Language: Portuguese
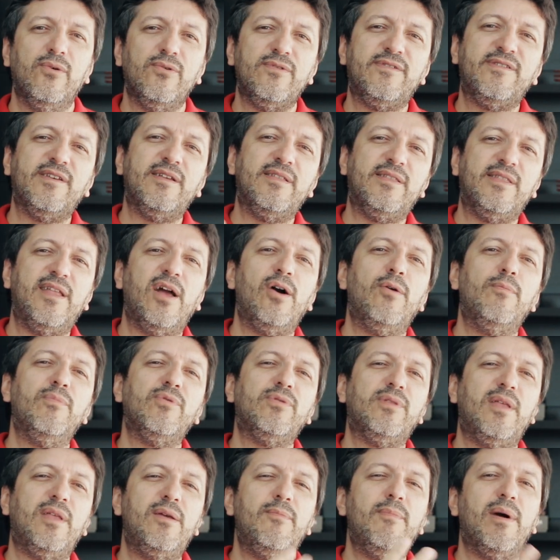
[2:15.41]
o
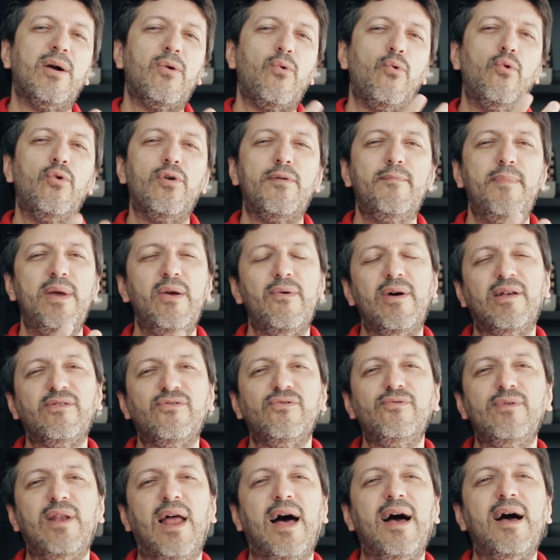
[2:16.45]
santelmo tem uma cor meio
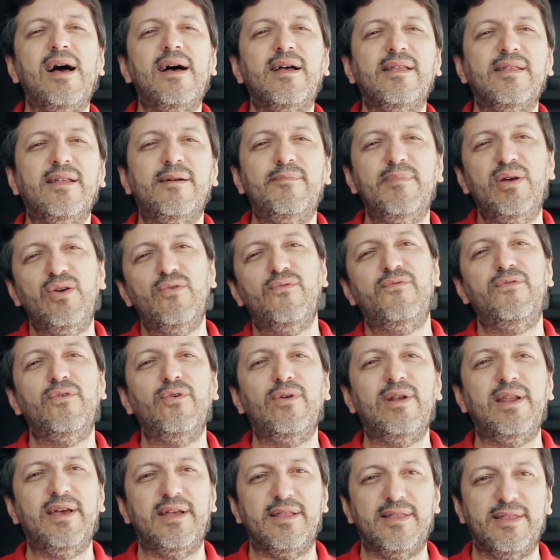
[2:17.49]
azulada, meio
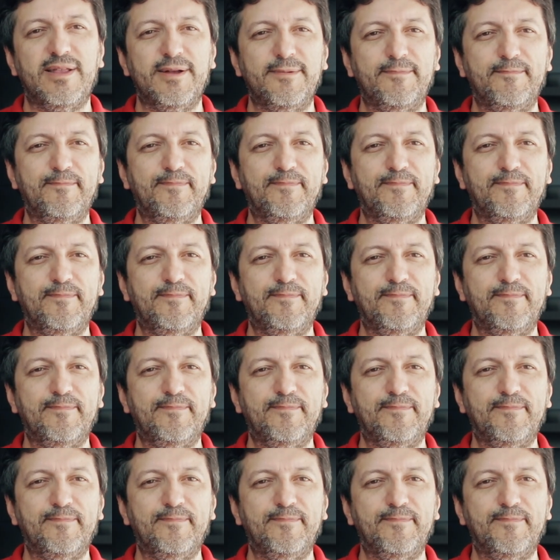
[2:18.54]
violeta.